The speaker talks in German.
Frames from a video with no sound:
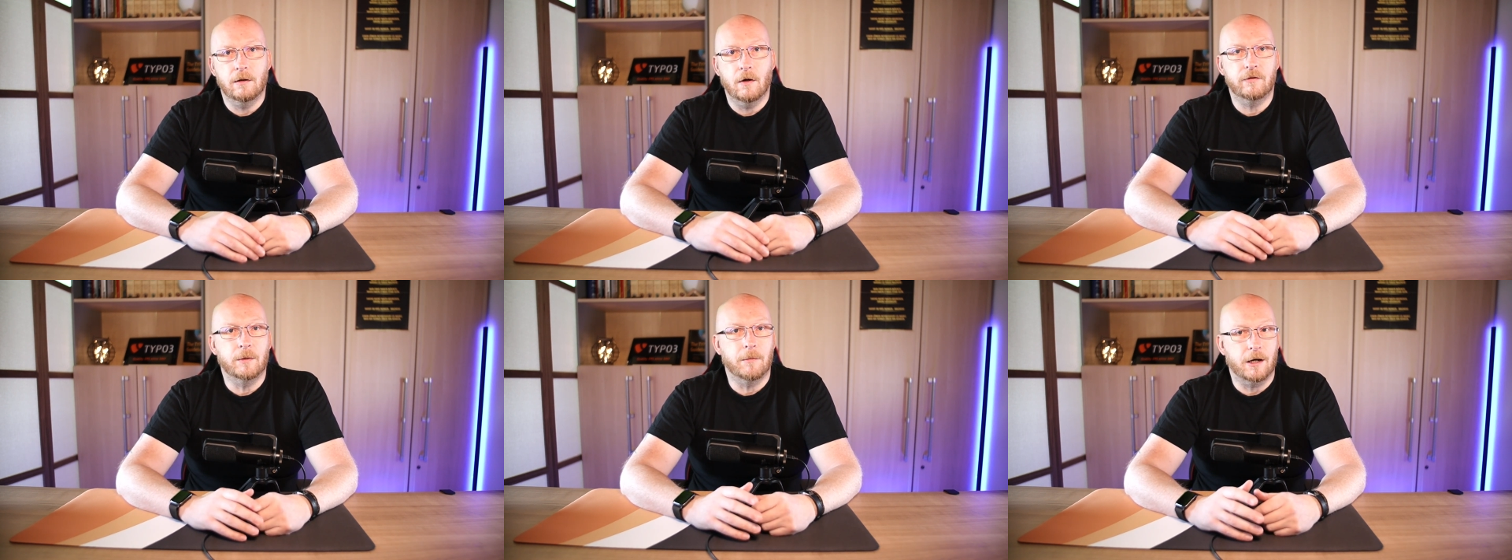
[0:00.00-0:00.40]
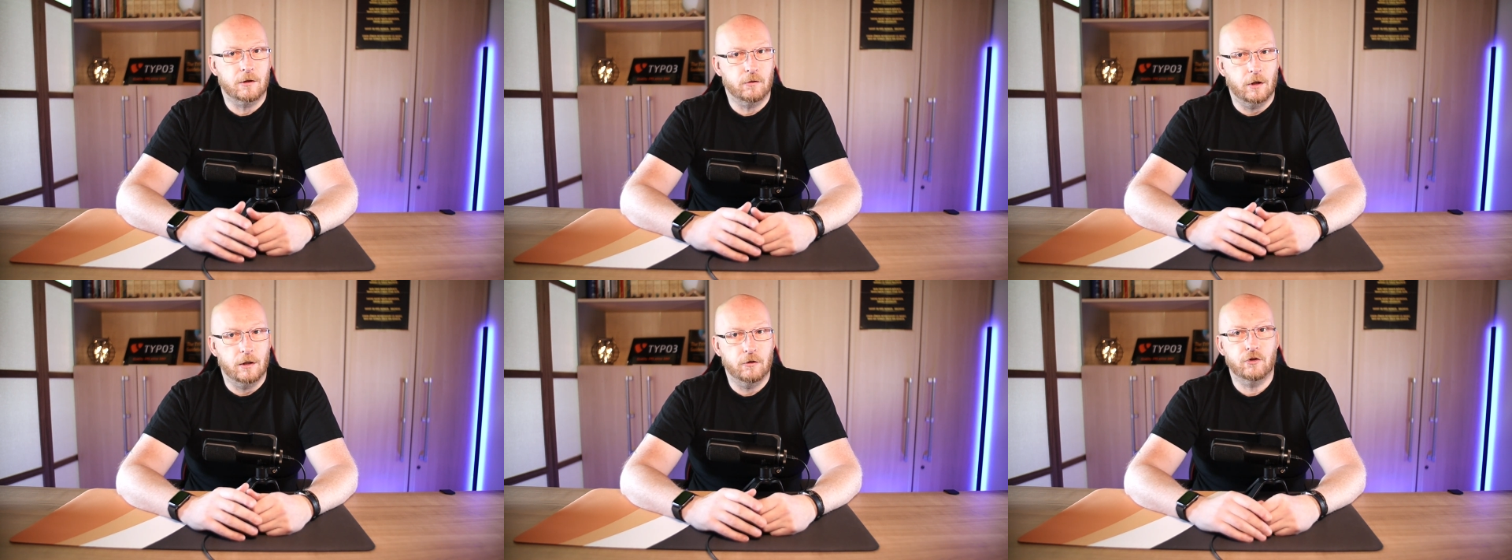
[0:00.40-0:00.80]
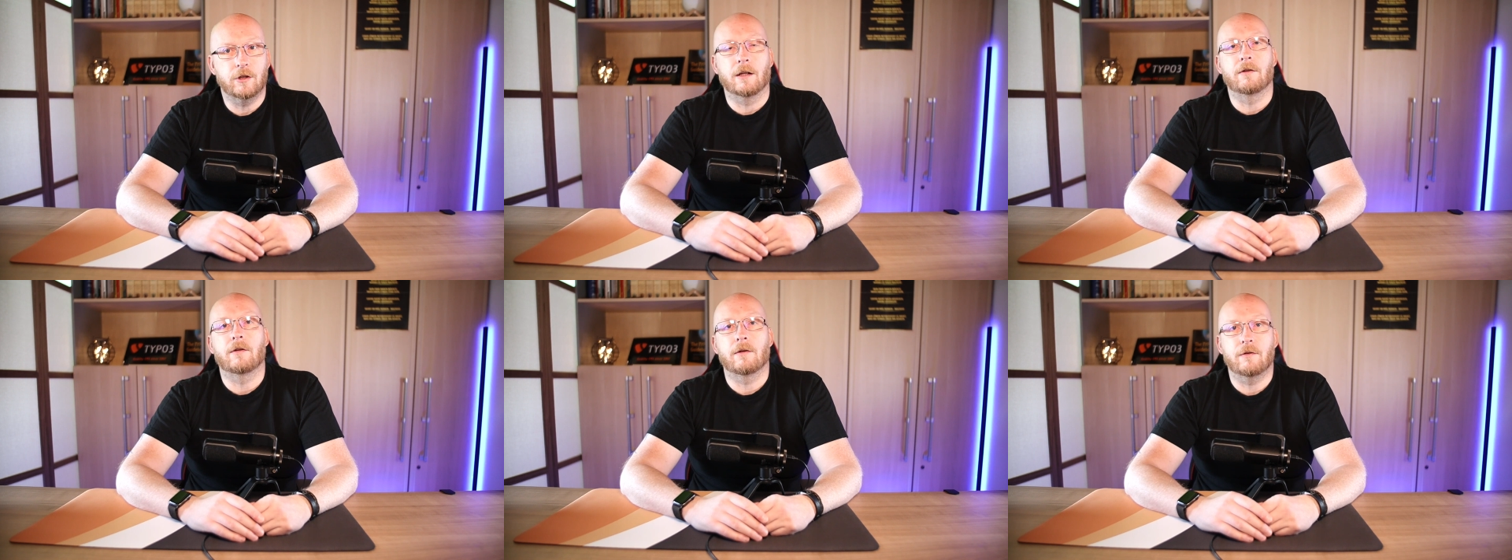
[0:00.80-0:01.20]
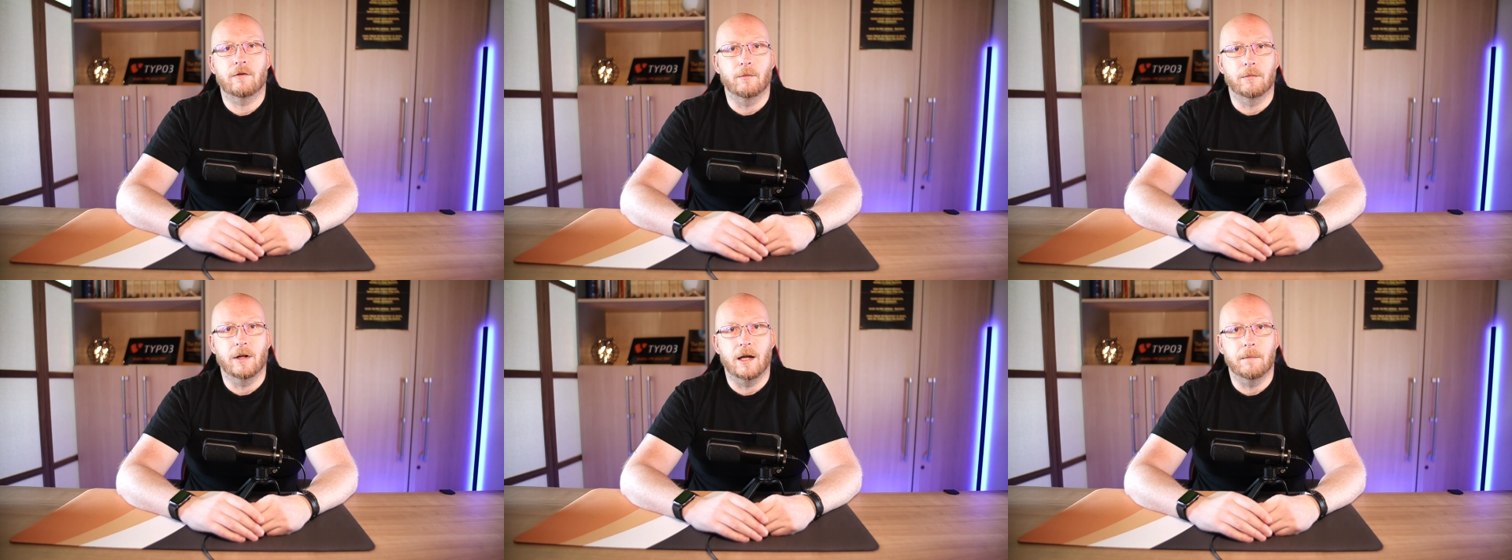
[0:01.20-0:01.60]
auf einem aktuellen Stand
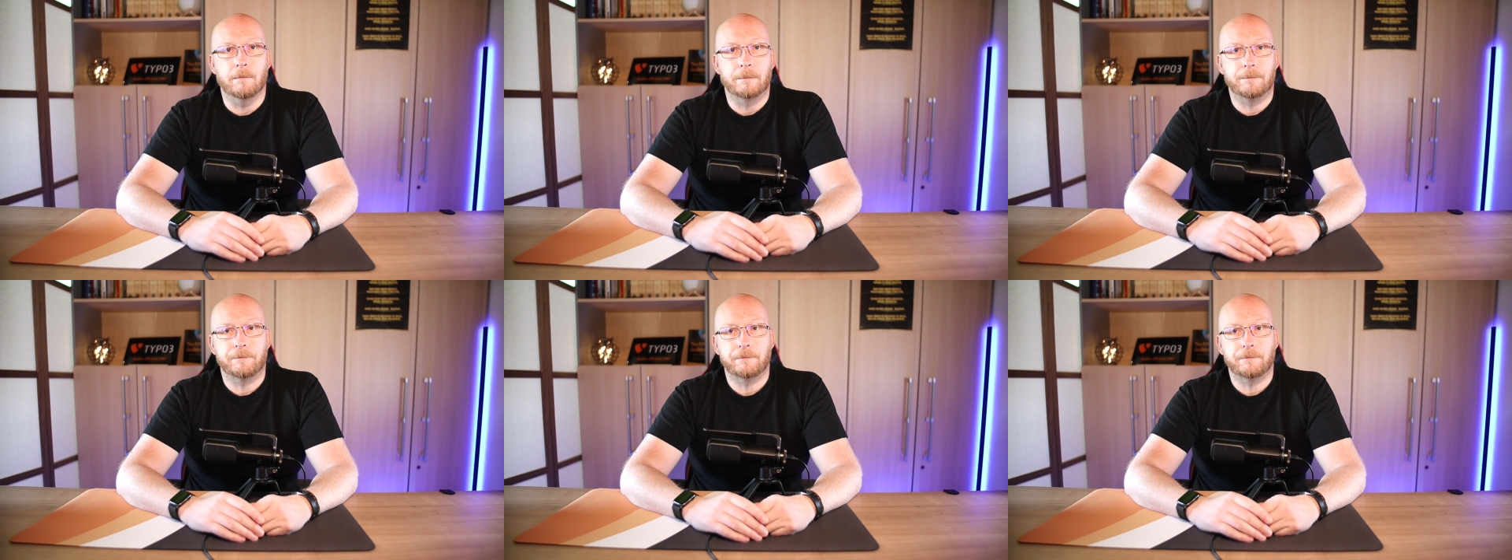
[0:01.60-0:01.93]
zu bleiben.